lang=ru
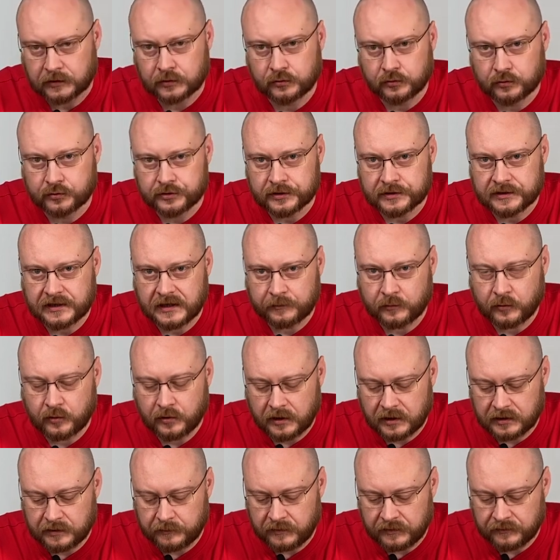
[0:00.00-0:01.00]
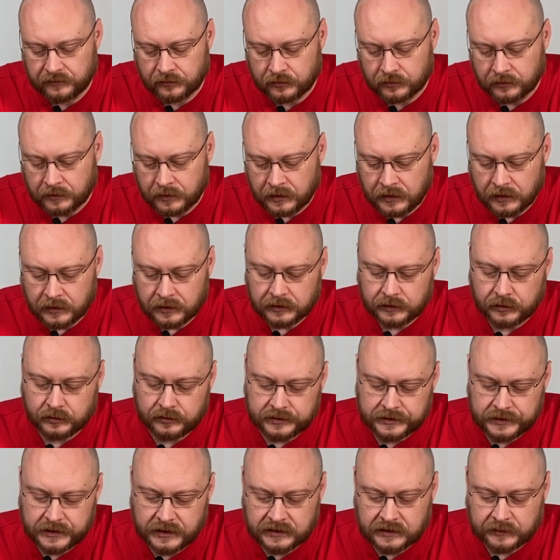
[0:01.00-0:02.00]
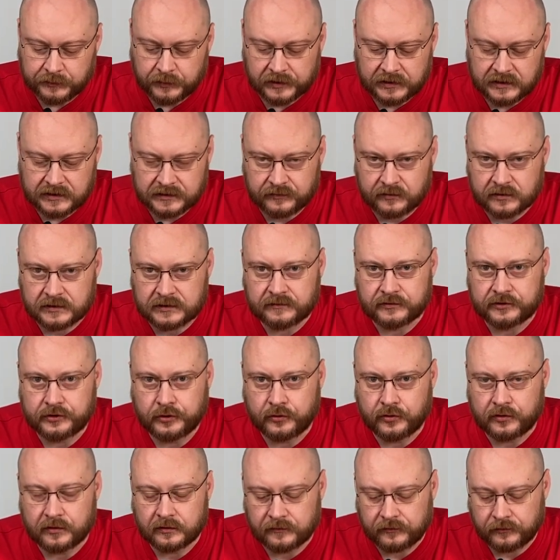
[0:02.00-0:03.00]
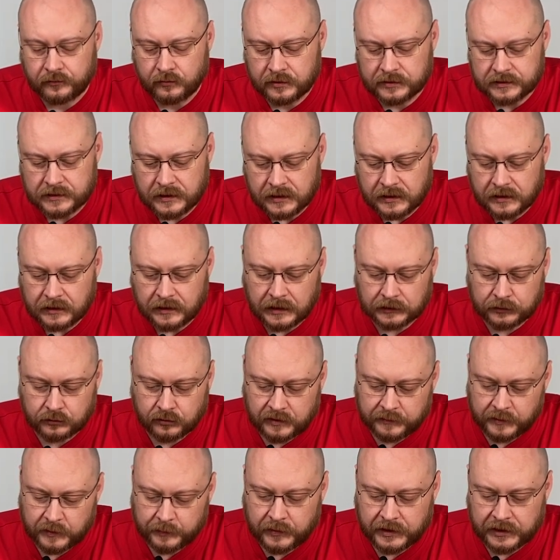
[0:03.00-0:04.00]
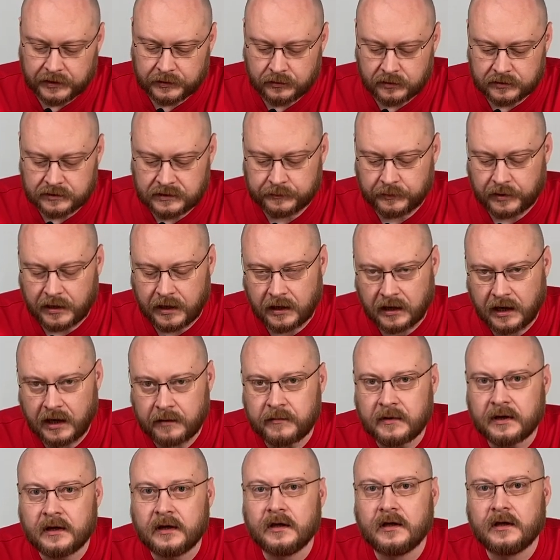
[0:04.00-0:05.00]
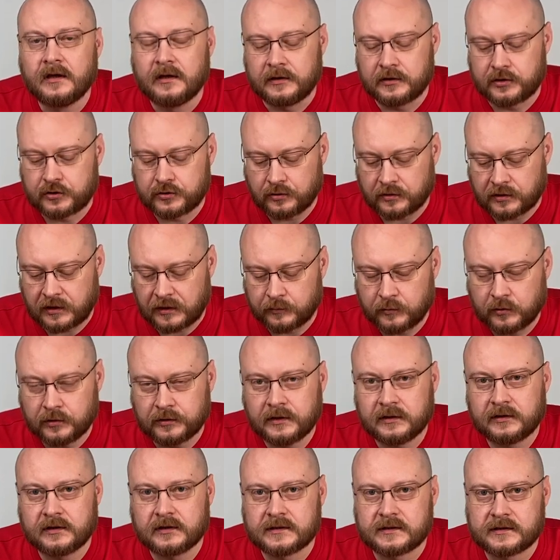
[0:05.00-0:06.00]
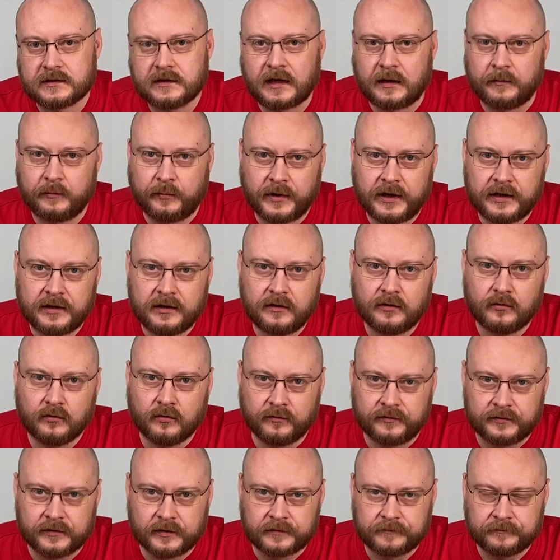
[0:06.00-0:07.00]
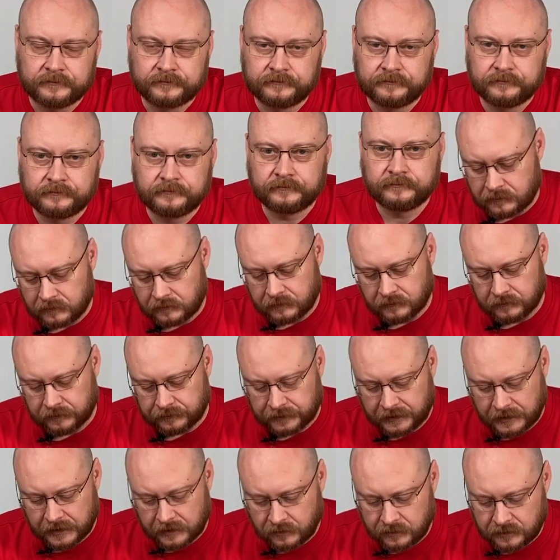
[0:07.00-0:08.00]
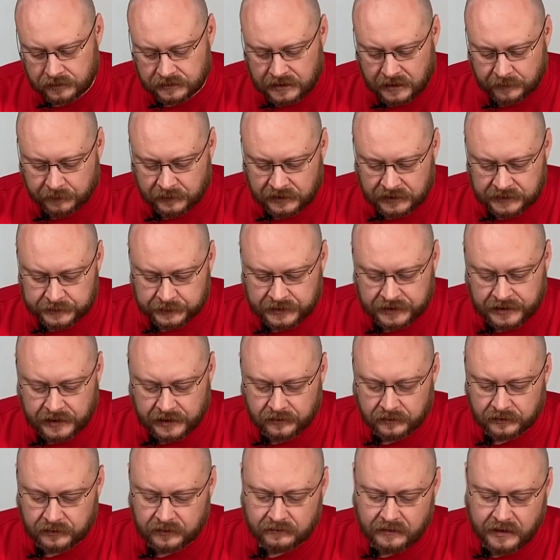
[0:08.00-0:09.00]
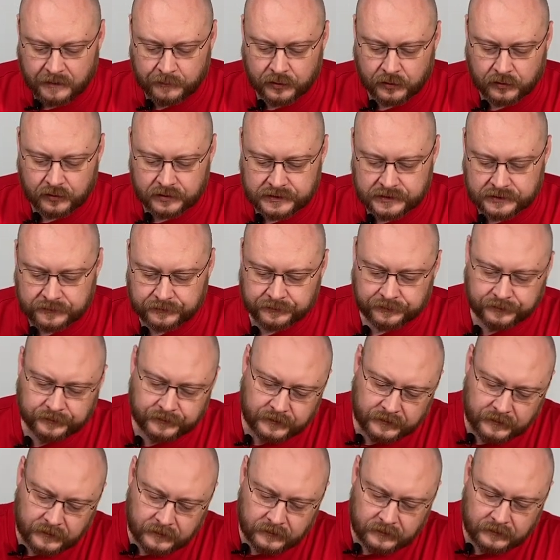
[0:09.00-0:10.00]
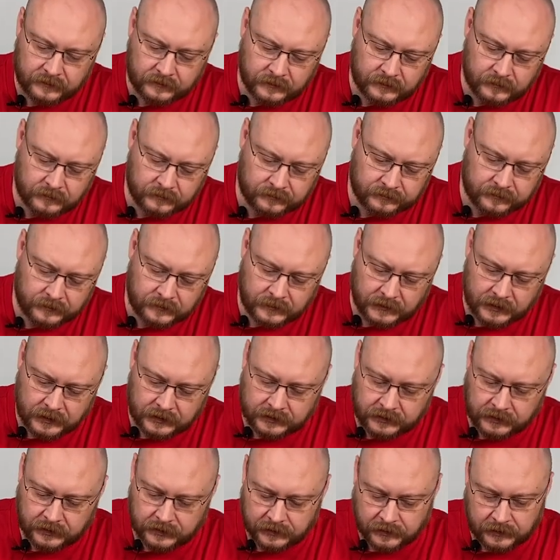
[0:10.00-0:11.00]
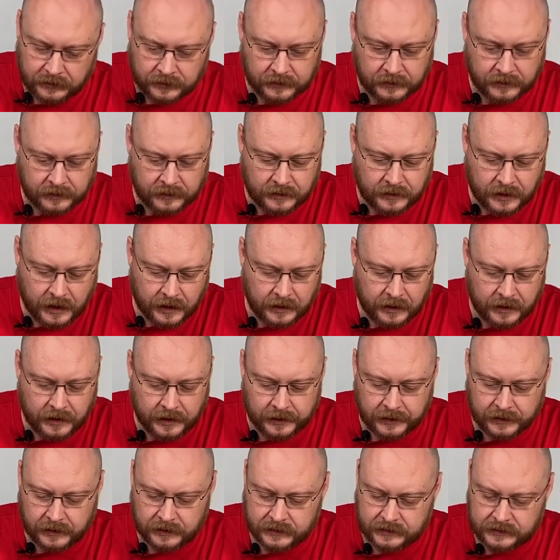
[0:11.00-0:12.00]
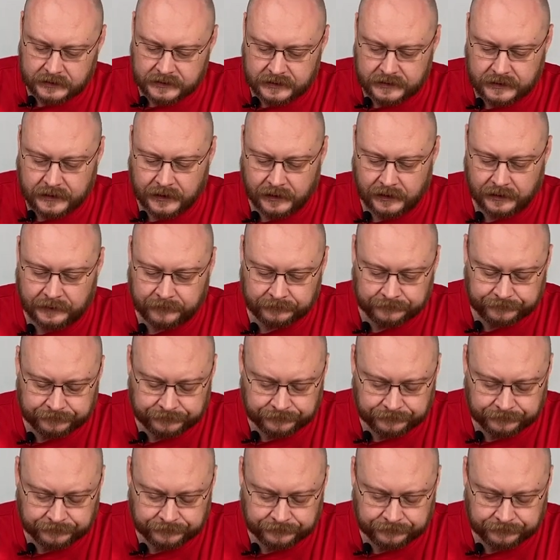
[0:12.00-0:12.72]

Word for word: Ту же самую отбивку. То есть это производство Шрёкин Фукс, которое по партнерской программе еще работает с компанией Офнер. Второй самый распространенный вопрос – это какая сталь?